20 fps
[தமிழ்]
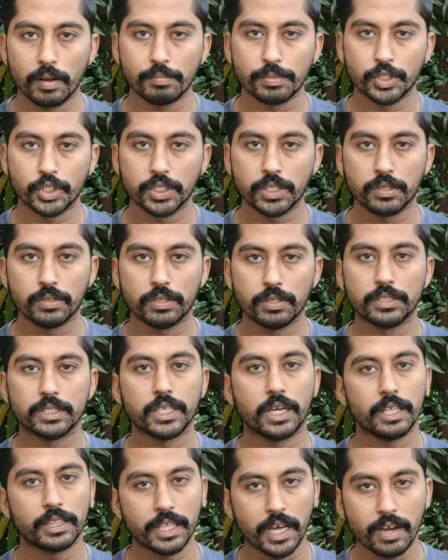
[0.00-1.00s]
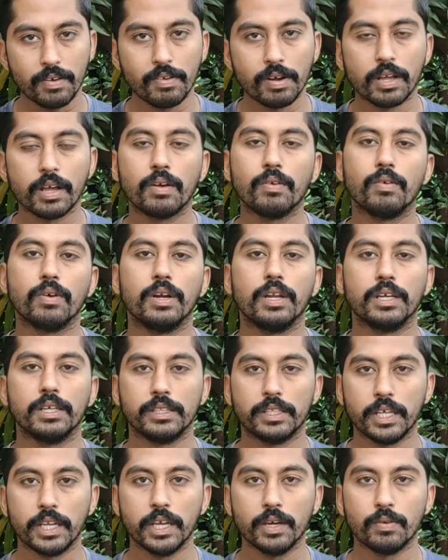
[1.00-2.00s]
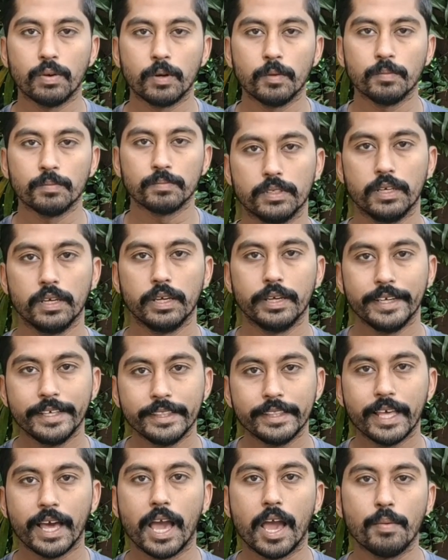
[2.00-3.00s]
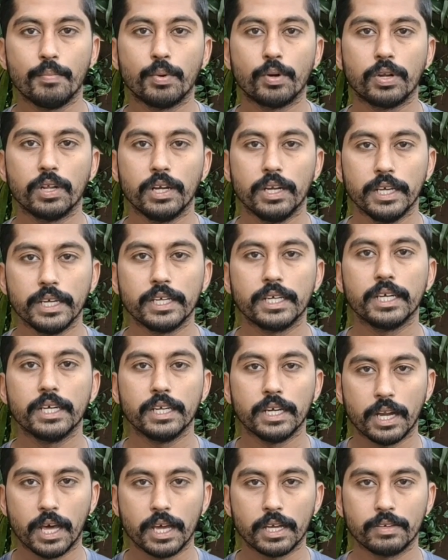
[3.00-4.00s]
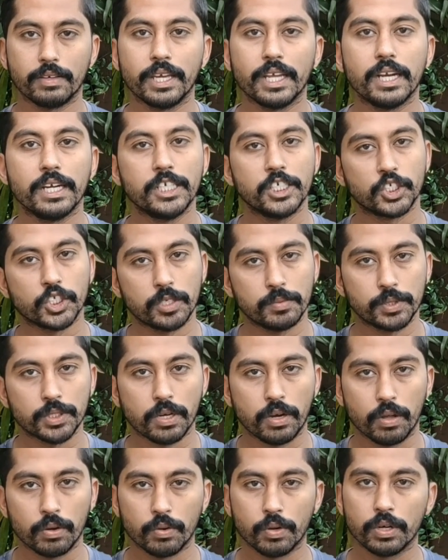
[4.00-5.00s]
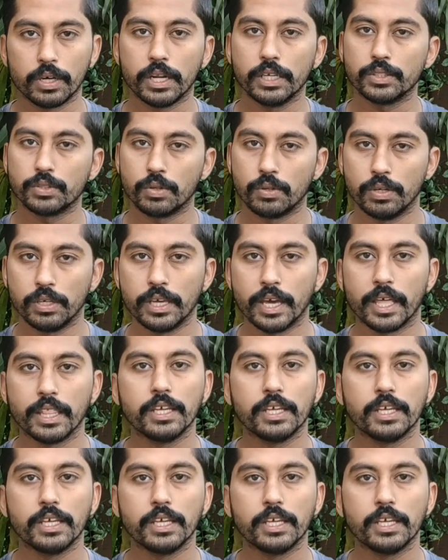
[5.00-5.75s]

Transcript: உடலை பிரச்சனை சில தகவல்கள் உங்களுக்கு தெரிய வரும் இந்த ஆப்போட லிங்க் நான் கீழே டிஸ்கிரிப்ஷன்ல கொடுக்குறேன் சோ நீங்க